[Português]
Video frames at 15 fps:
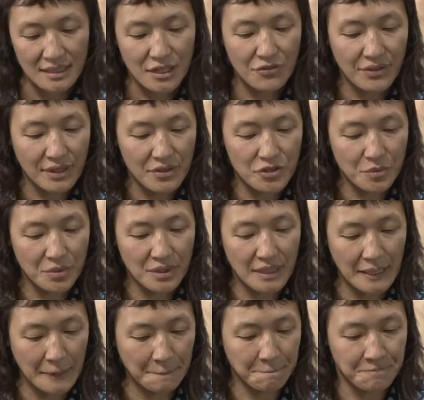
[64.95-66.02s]
Eu falo isso
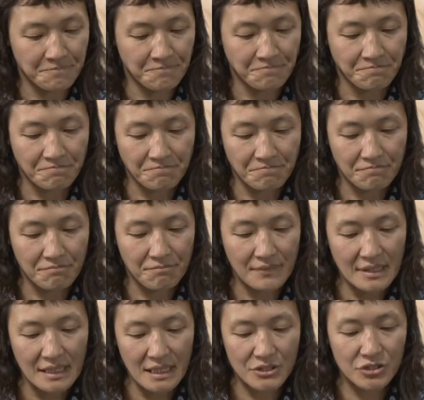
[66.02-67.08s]
porque
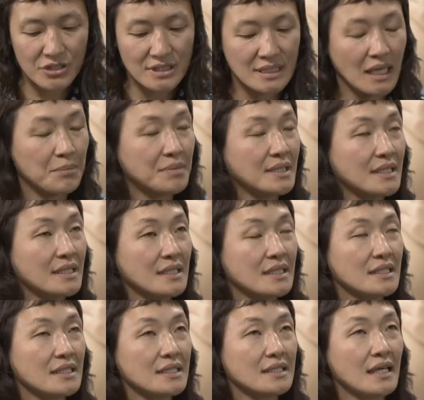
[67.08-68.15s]
a gente sabe
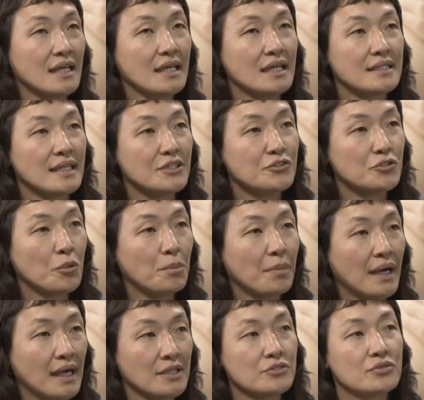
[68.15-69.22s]
que é, desde que o
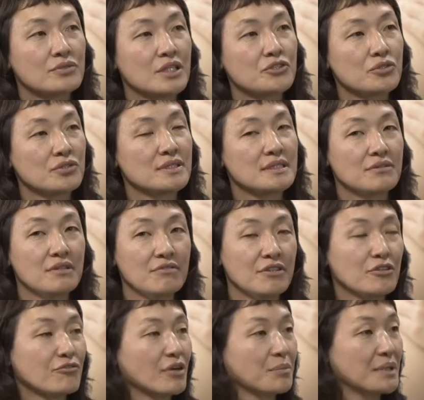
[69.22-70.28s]
parto deixou de ser um
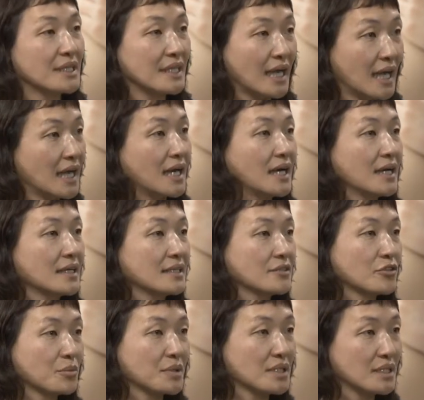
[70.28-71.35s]
evento familiar
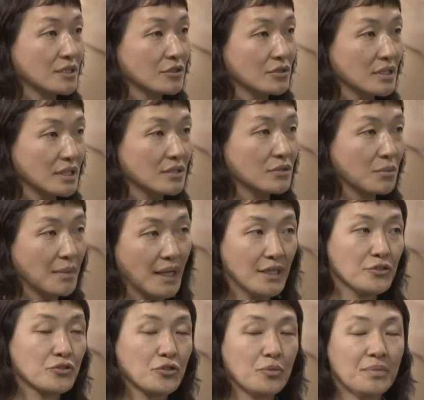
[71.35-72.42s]
e, dom e, e
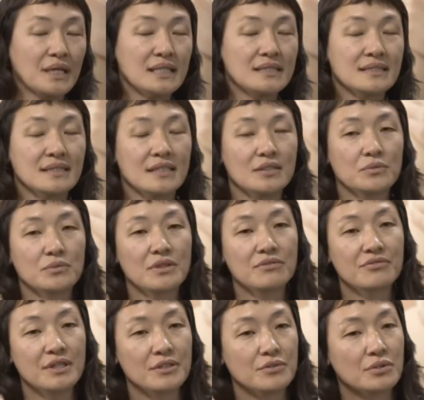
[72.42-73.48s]
doméstico para ser um
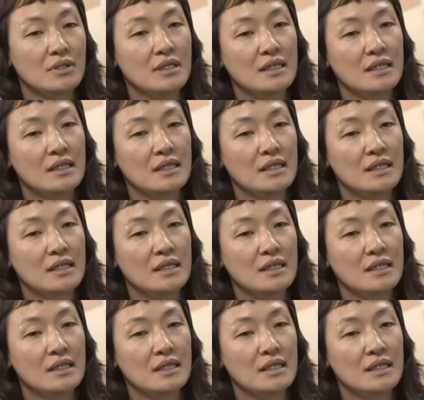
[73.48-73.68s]
evento